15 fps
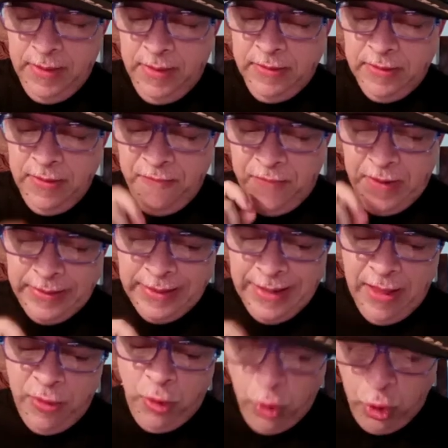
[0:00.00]
Se enfrentan
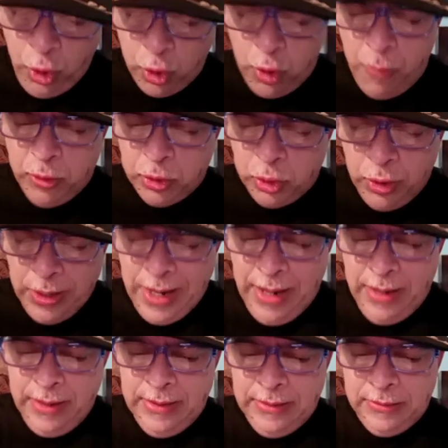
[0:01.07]
las dos
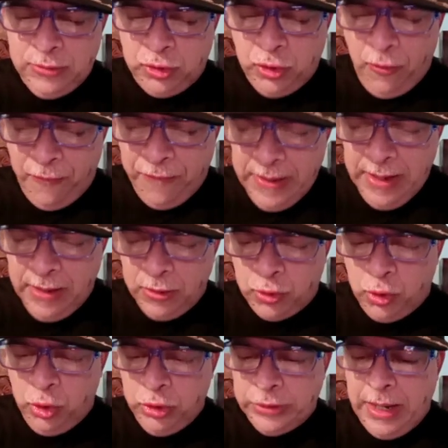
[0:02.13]
locomotoras, Sofía
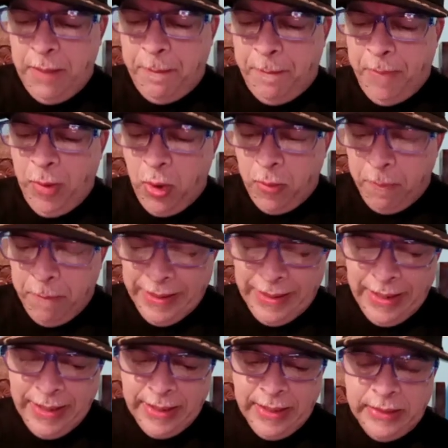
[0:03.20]
contra el
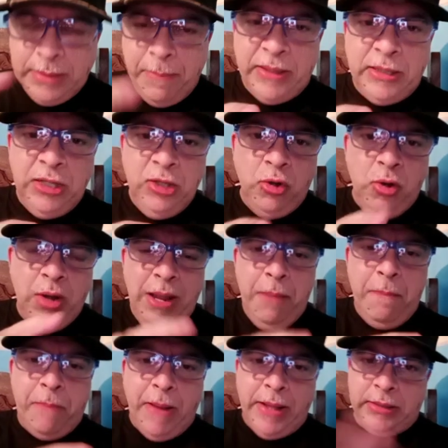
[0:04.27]
Plokvik. En este partido,
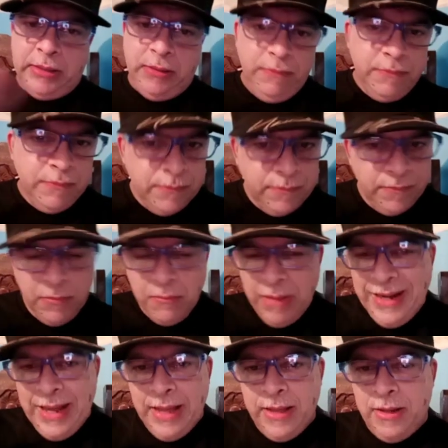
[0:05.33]
empate.
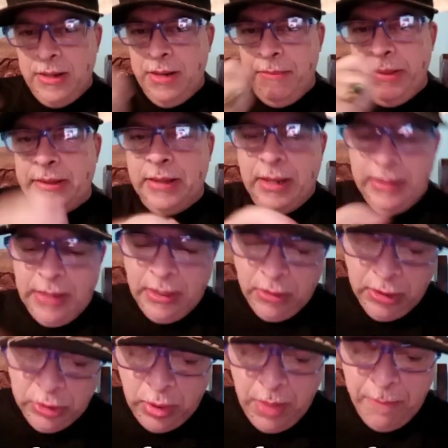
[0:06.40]
Más nada, le meten ahí al
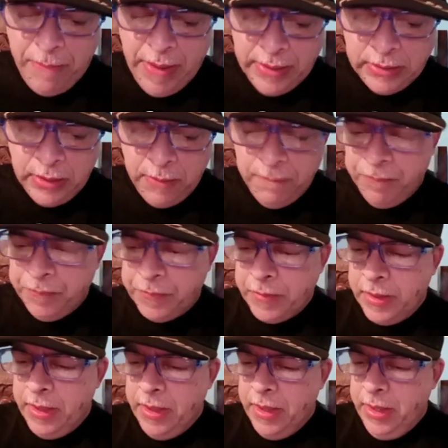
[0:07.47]
guito el empate
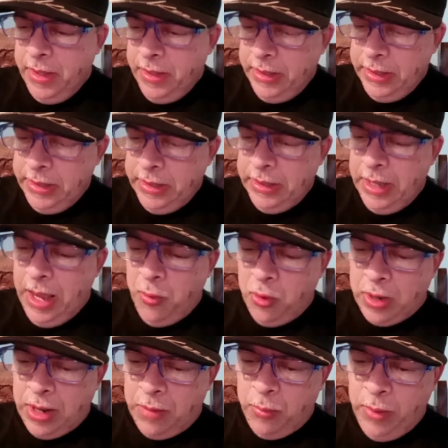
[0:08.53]
y a
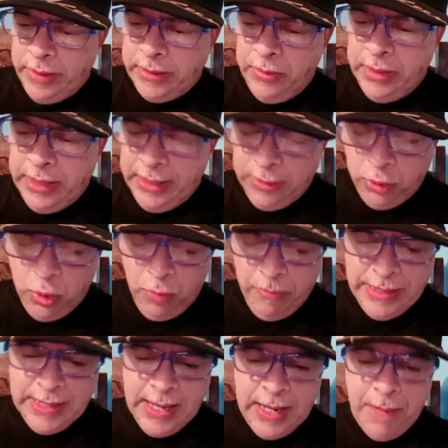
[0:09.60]
buscar buen dividendo
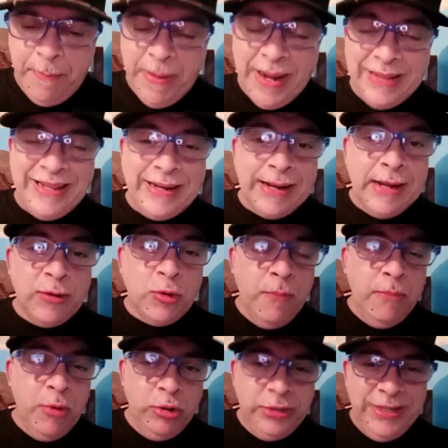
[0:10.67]
mañana para cerrar
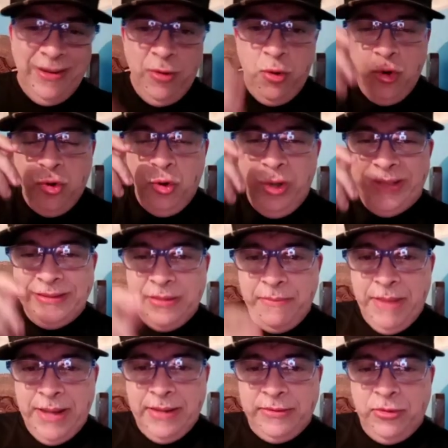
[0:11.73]
con broche de oro esta
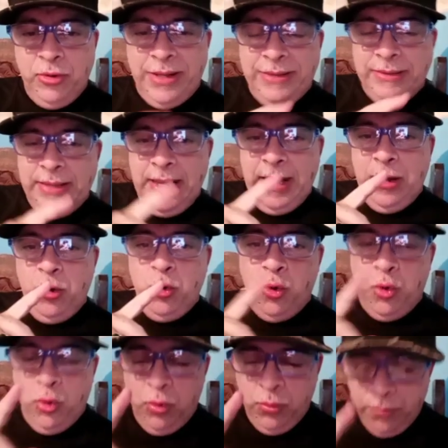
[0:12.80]
semana, señores, de lujo.